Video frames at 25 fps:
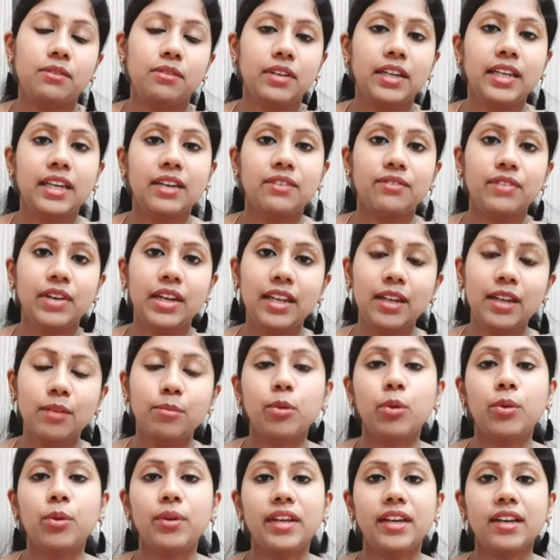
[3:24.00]
நீங்கள்
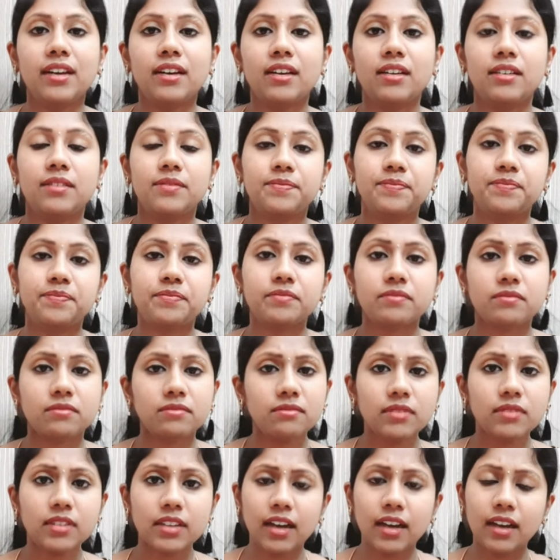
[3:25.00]
வெளியில் போகிறீங்க
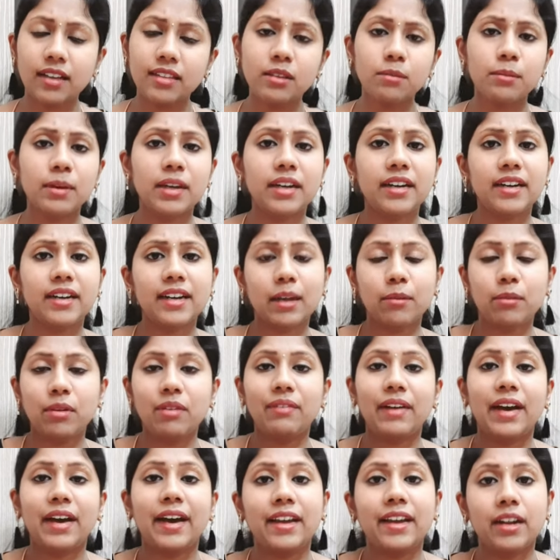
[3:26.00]
அந்த மாதிரி
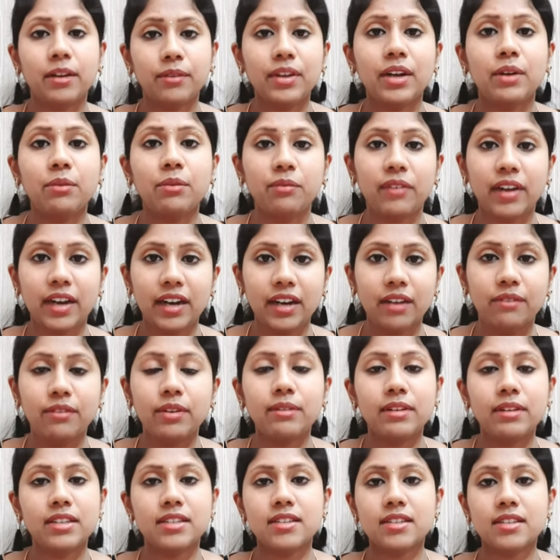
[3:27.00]
டைமில் வேர் எவர் அண்ட் வென்
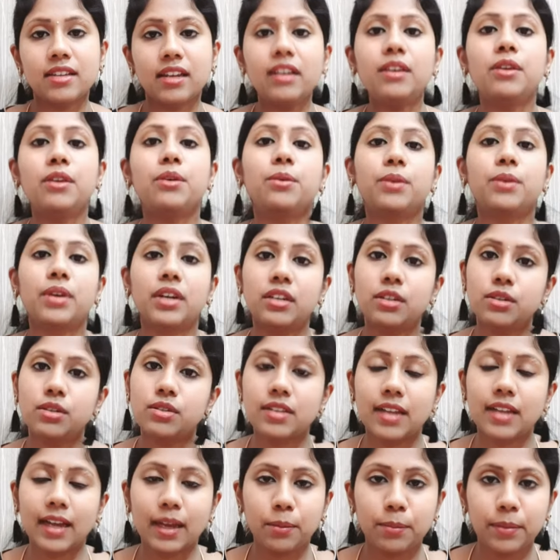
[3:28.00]
எவர் நெசசரி யூ கேன்
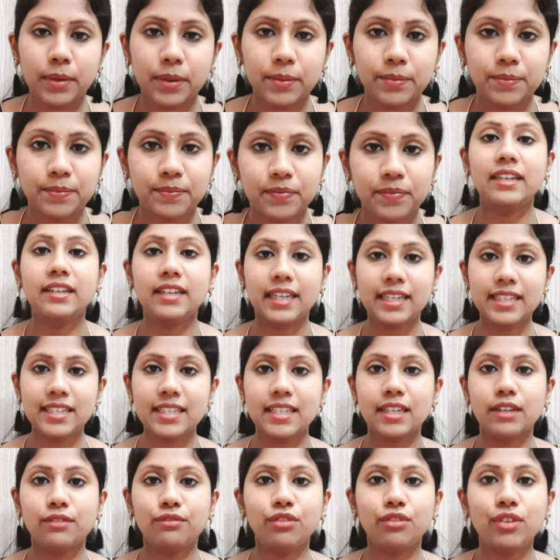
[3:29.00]
யூஸ் டைப்பர்
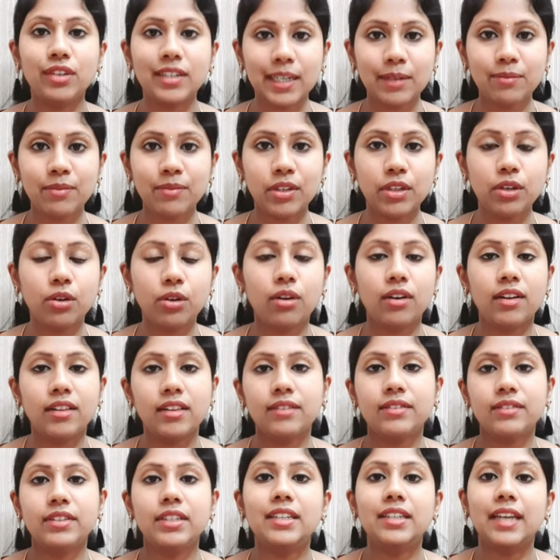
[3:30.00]
கேஸ் நீங்கள் ஃபுல் டைம் வந்து
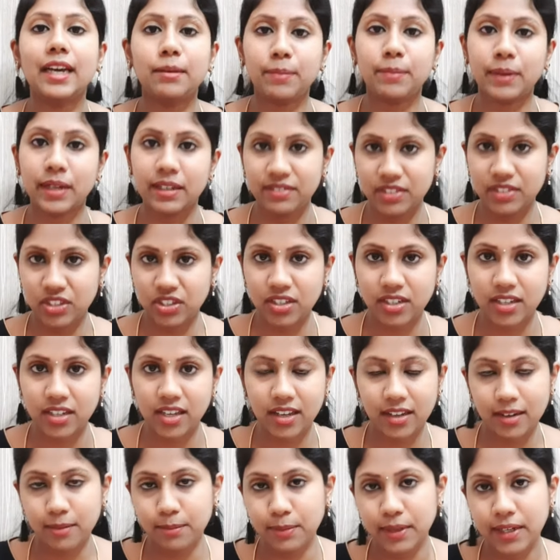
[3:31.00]
குழந்தைய வந்து டைப்பரில்
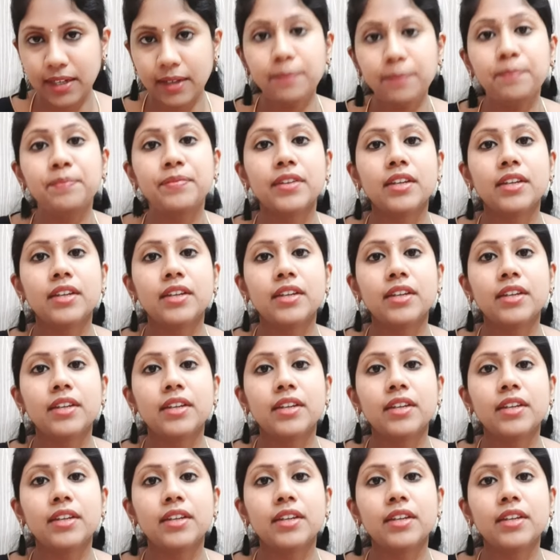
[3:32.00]
வச்சுருக்கீங்க அப்படின்னா